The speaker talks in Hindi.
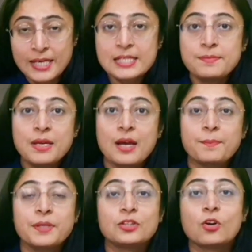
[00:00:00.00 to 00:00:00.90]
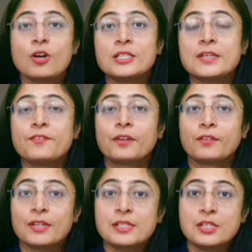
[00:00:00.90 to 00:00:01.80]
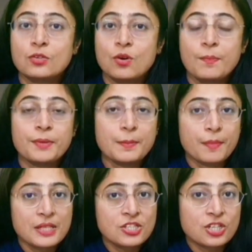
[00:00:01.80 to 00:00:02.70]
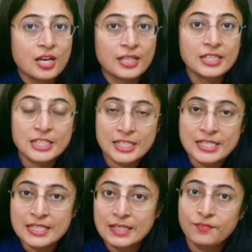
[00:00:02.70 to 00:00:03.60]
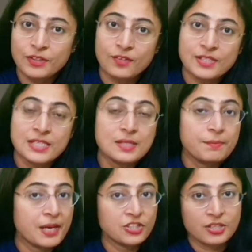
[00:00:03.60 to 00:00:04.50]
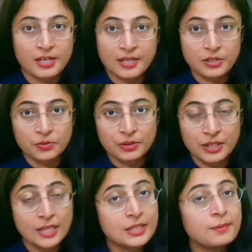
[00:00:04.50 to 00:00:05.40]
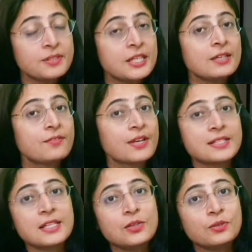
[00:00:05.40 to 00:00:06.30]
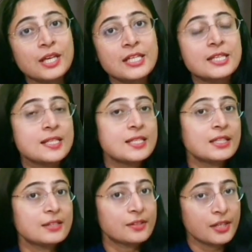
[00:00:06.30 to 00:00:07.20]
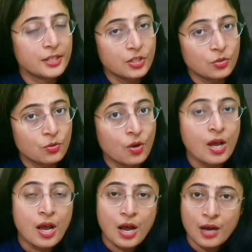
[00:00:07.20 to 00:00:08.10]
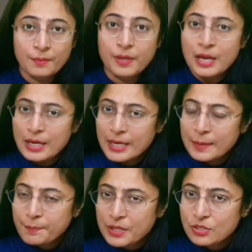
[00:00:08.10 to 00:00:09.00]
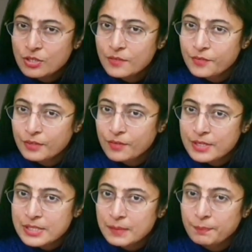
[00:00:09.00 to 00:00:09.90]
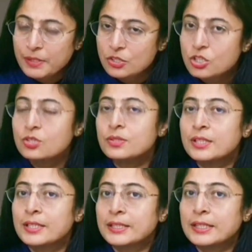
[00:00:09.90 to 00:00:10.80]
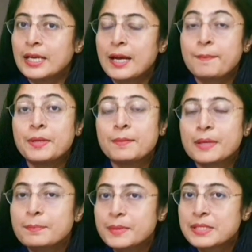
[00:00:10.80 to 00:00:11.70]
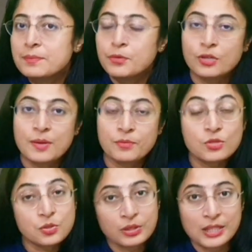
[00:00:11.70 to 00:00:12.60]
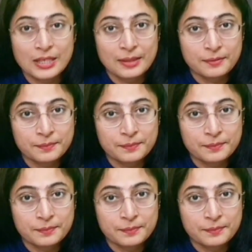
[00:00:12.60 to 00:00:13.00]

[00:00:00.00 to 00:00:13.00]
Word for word: इसमें अपने थॉट्स की फ्रिक्वेंसी को अपनी मन चाही चीज के फ्रिक्वेंसी से मैच करानी होती है ये ठीक वैसे ही होता है जैसे कि रेडियो को हम एक पर्टिकुलर फ्रिक्वेंसी पे ट्यून करके अपने पसंद प्रोग्राम को सुनते हैं